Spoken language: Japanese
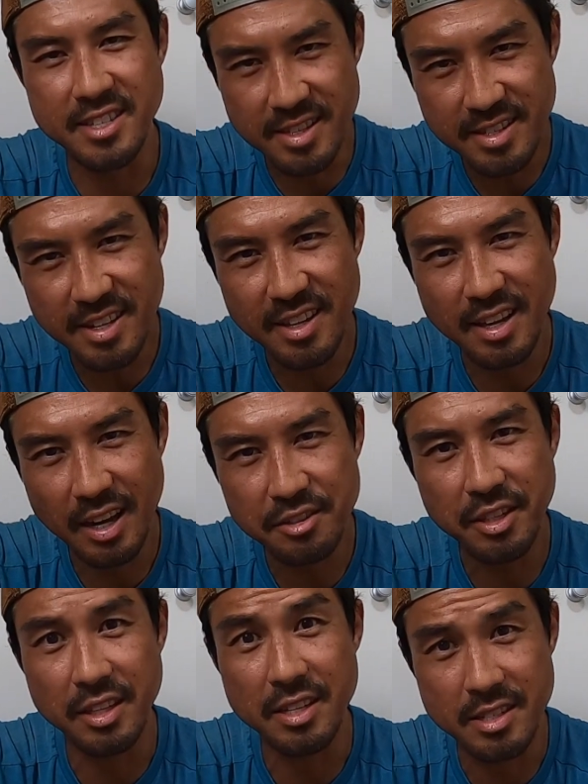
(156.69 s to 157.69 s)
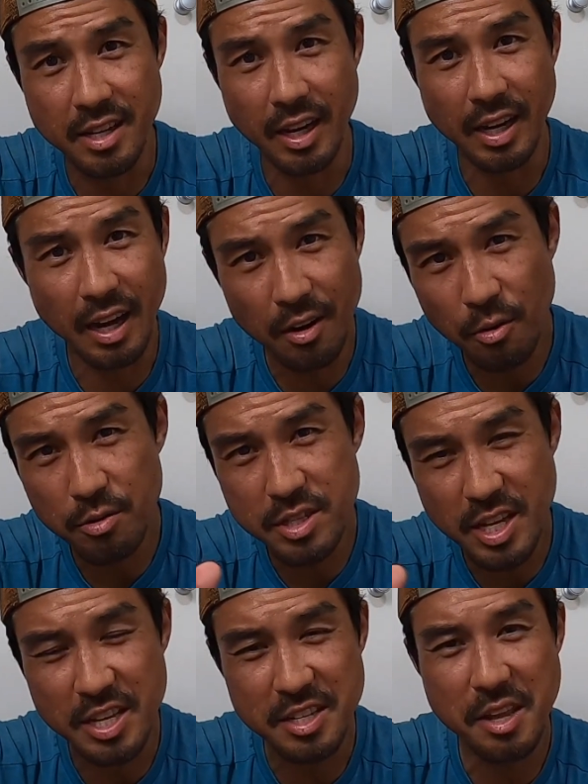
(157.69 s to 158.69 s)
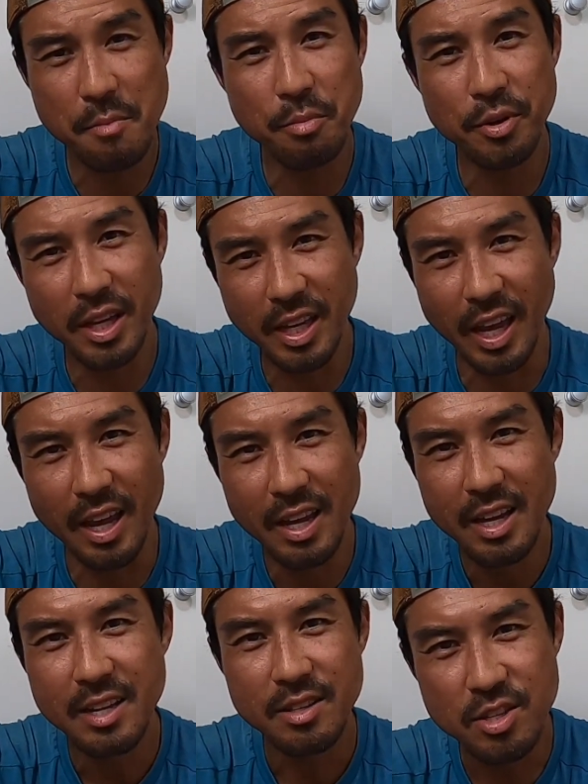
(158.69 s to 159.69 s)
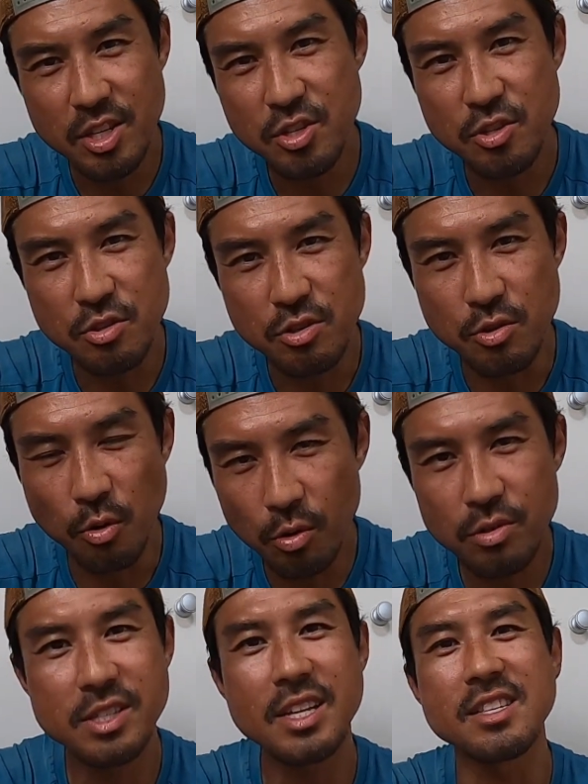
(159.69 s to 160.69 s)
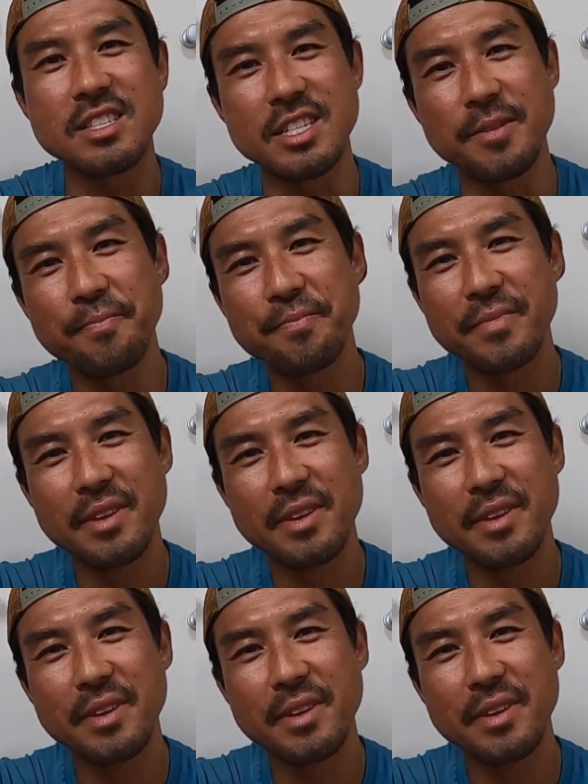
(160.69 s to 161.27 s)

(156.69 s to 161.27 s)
全然なくてですねかろうじて1店舗だけ26センチ